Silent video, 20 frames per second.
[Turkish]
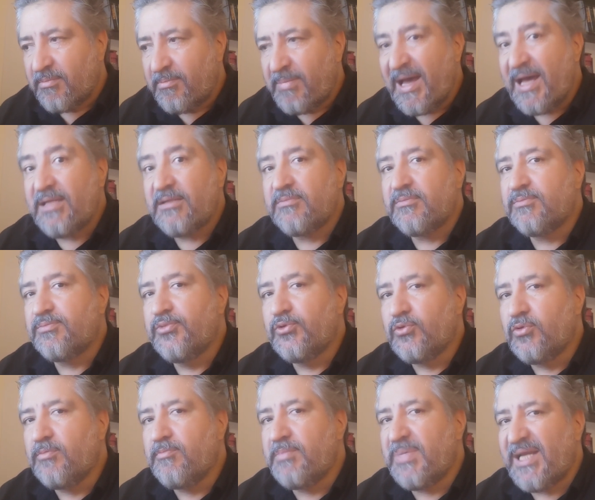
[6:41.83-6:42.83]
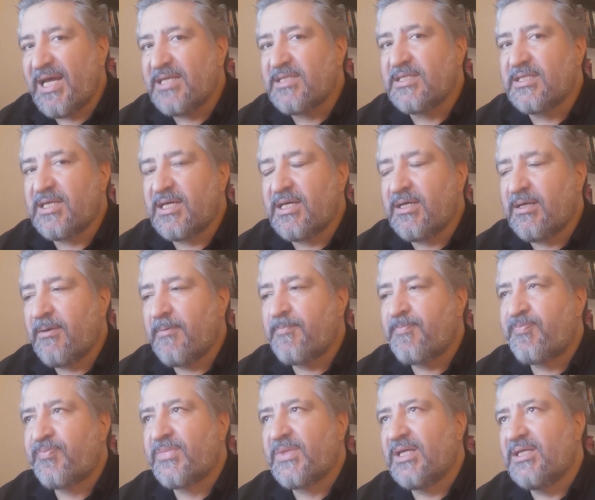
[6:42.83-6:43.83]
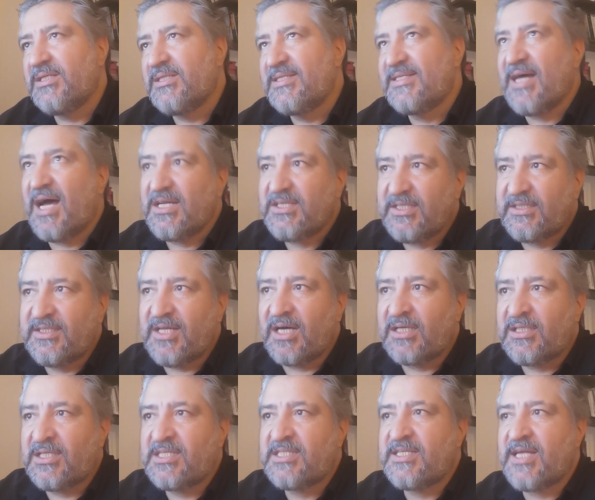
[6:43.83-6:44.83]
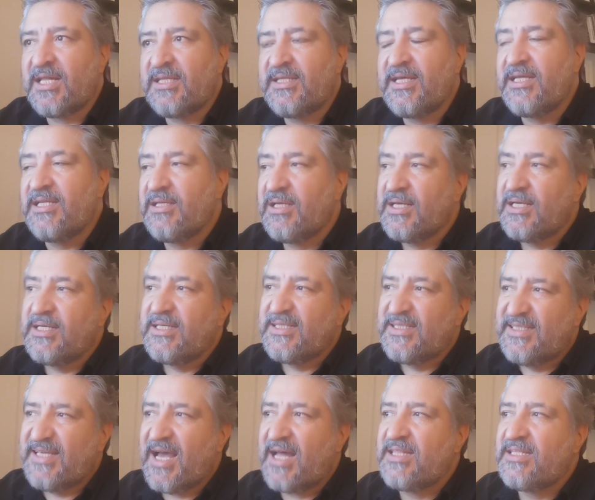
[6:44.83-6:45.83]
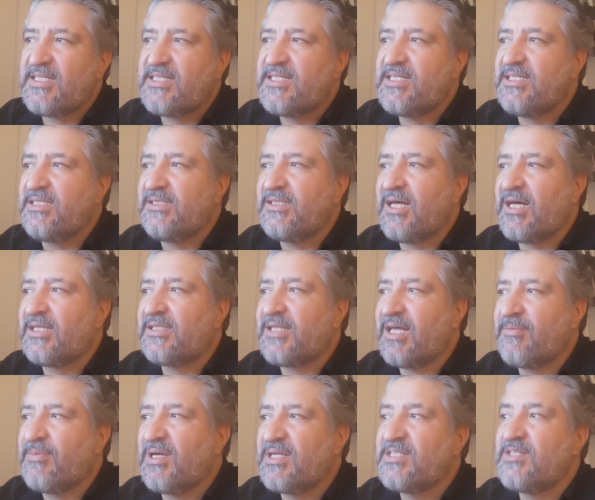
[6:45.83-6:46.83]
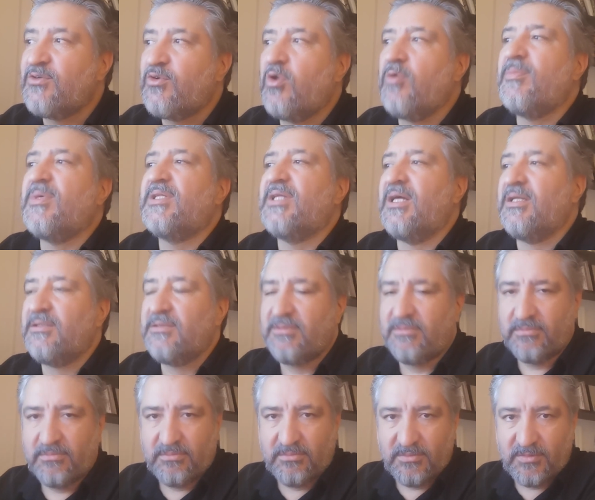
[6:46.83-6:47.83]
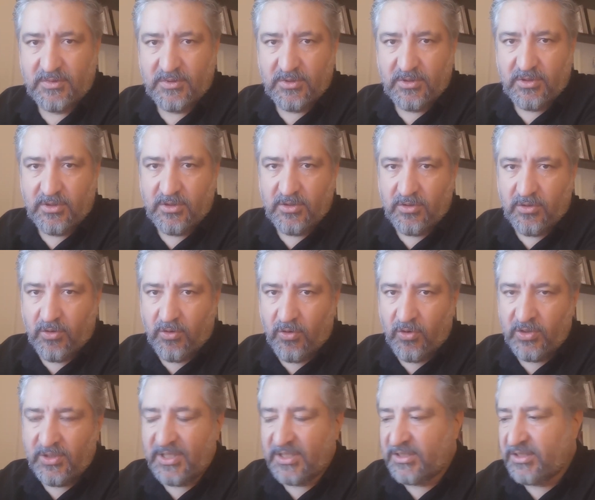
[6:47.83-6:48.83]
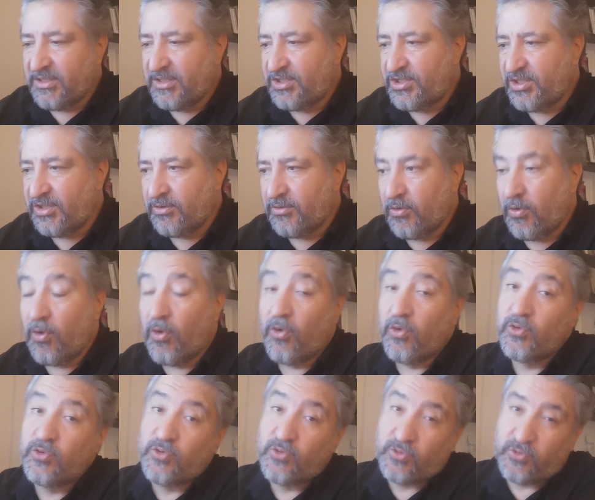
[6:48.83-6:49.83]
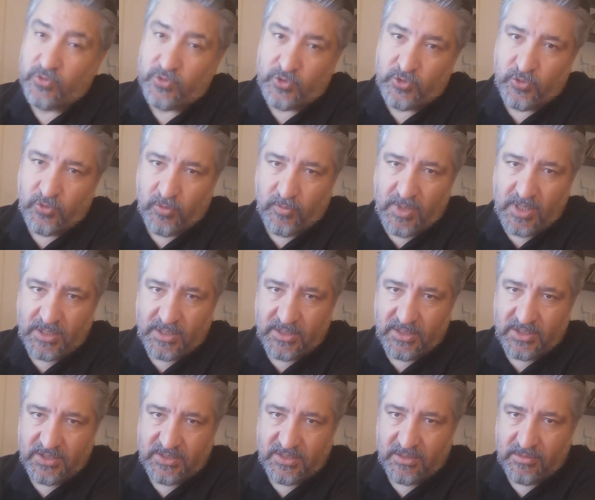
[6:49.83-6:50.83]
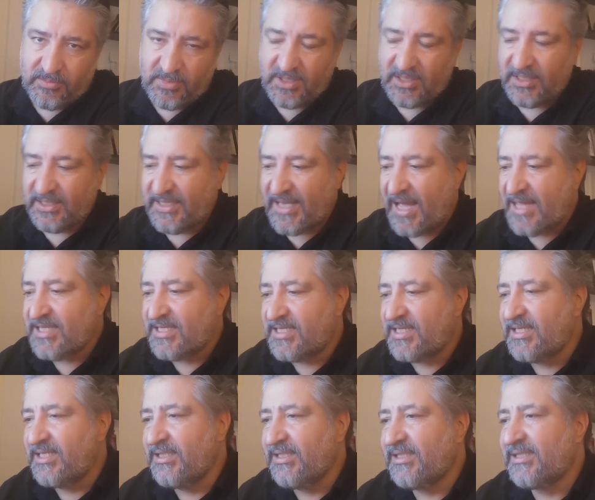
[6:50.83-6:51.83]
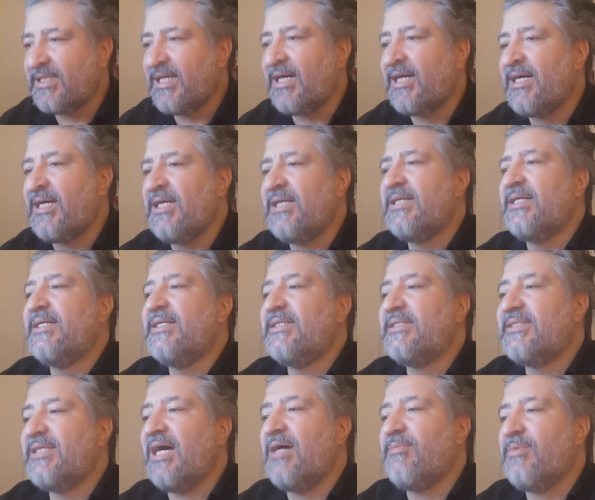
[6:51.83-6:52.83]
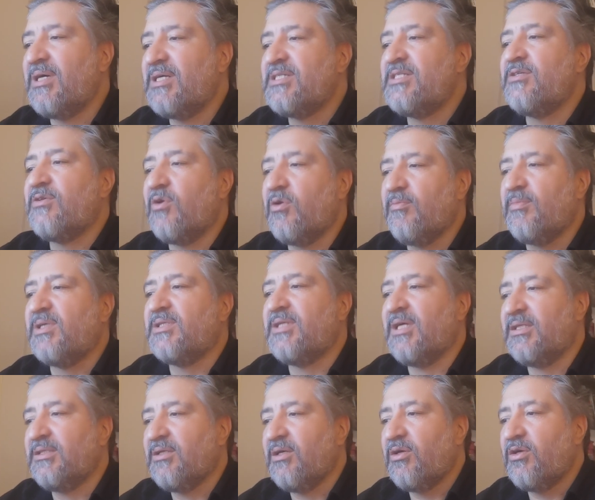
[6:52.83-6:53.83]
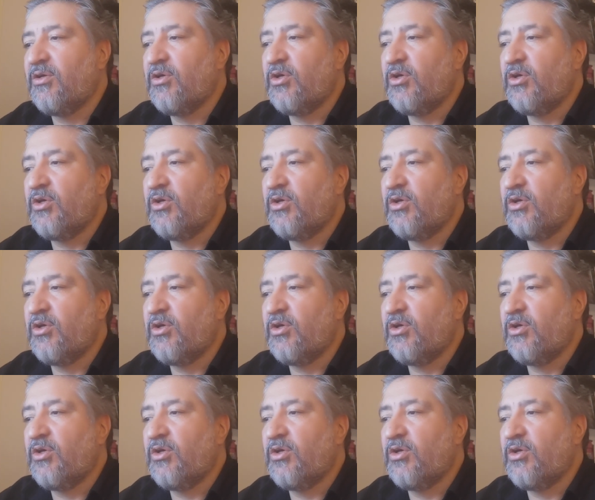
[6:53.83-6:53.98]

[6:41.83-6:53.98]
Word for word: Ben bunun biraz da sadece taktiksel değil kendisinin daha tam hazır olmadan oynadığı için olduğunu düşünüyorum arkadaşlar. Bakın kendisinin daha tam hazır olmadan